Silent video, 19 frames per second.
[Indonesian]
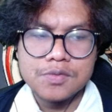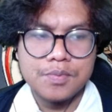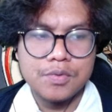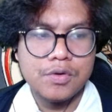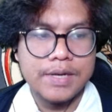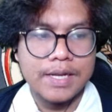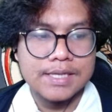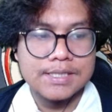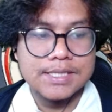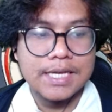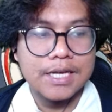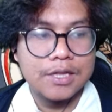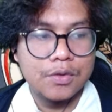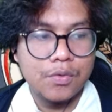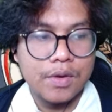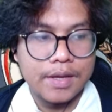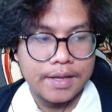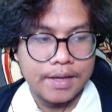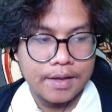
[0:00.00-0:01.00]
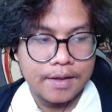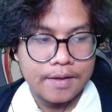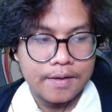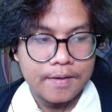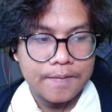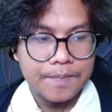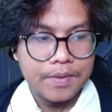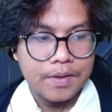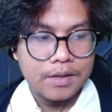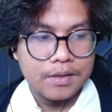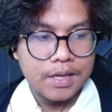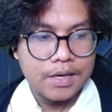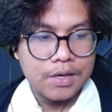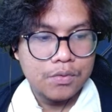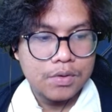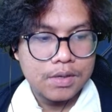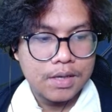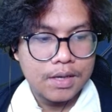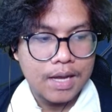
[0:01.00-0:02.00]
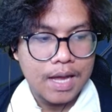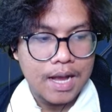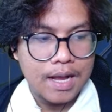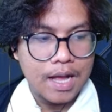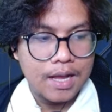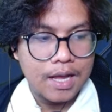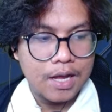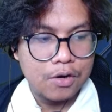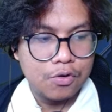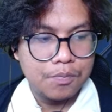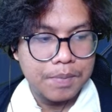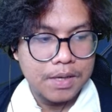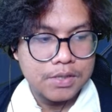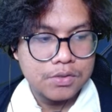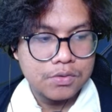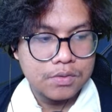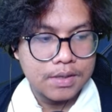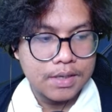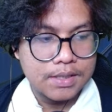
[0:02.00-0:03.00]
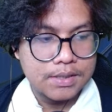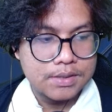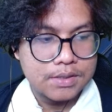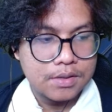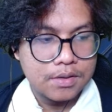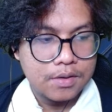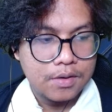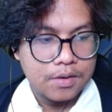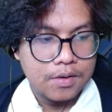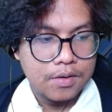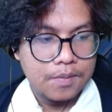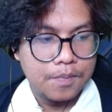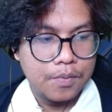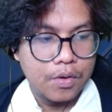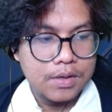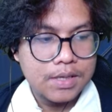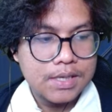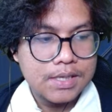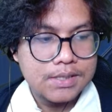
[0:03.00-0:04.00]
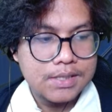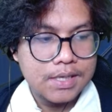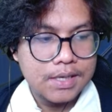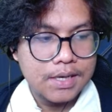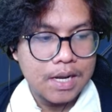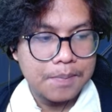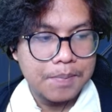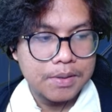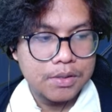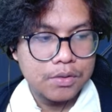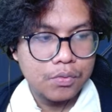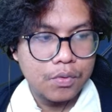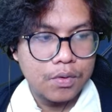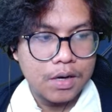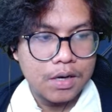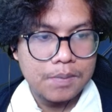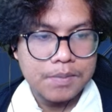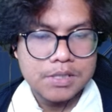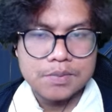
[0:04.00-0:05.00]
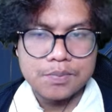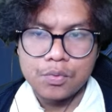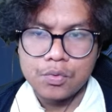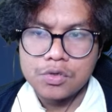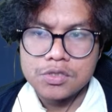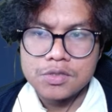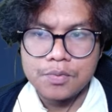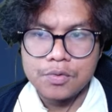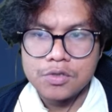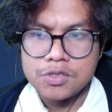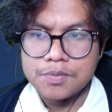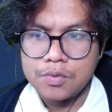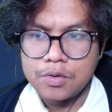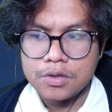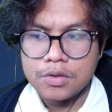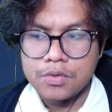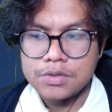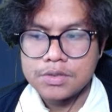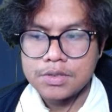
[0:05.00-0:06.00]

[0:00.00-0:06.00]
10 deh seingat gue ya tadi gue agak-agak lupa juga guys pokoknya di sini dapat tuh kurang lebih 10 10 10 terus